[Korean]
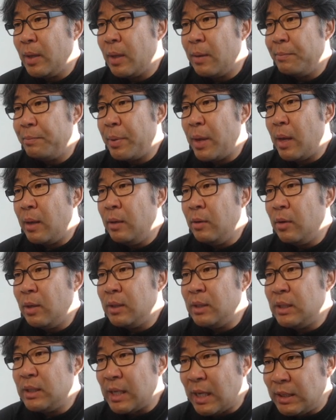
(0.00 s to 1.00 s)
페, 이거
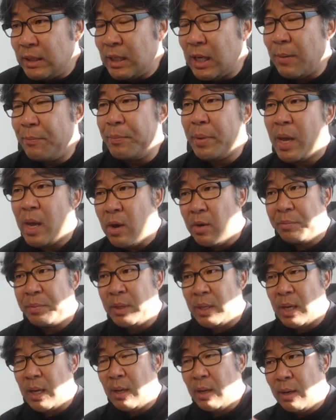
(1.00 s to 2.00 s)
이 자체가
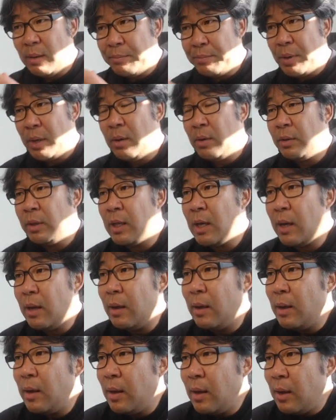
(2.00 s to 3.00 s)
페어입니다. 페어인데
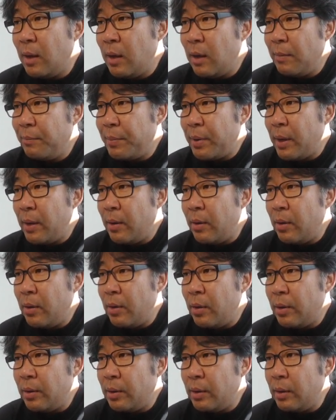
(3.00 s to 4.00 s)

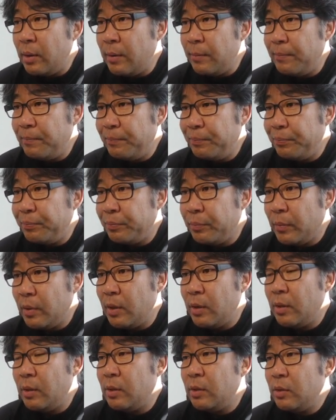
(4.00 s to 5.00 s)
페어를
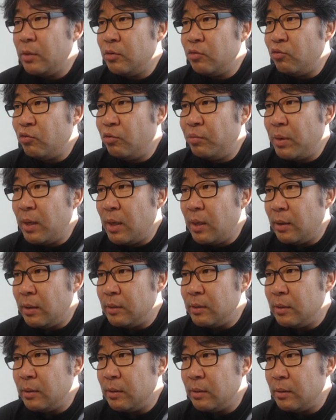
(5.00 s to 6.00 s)
두 번 한 거죠.
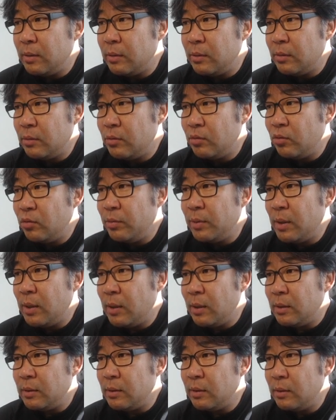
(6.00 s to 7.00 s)
두 번 한
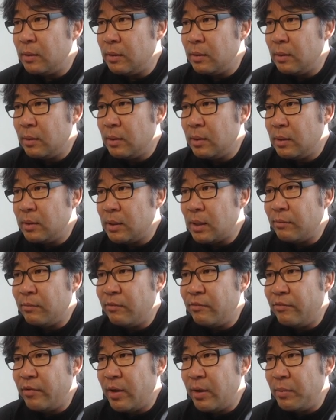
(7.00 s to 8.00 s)
거죠. 창문
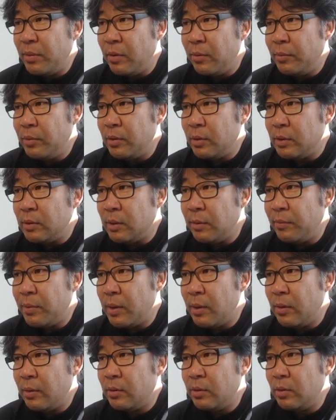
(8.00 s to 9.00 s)
프레임이 없는 거죠.
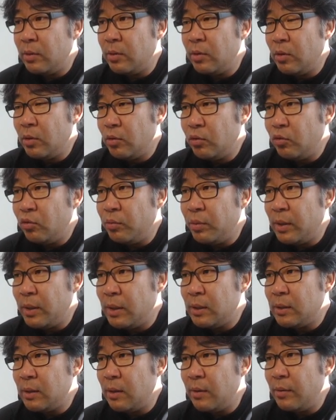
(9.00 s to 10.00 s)
페어를 두 번
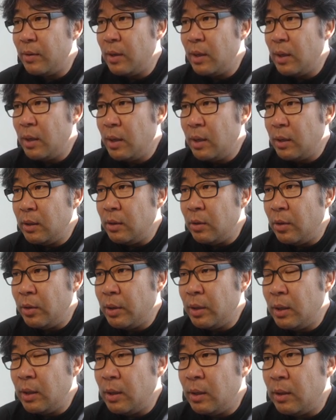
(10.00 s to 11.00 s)
해서
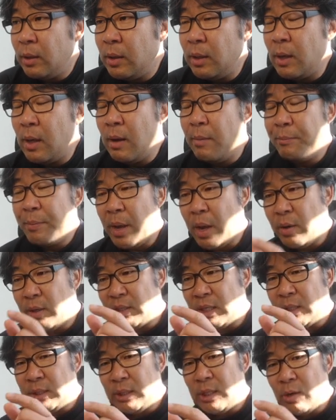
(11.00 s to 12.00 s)
여기 페어
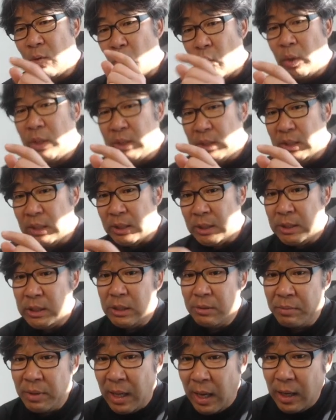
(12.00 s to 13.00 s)
자체에 공기층이
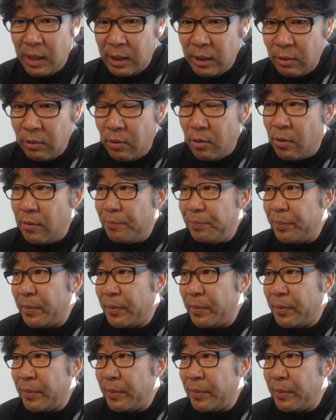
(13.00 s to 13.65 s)
있습니다. 있고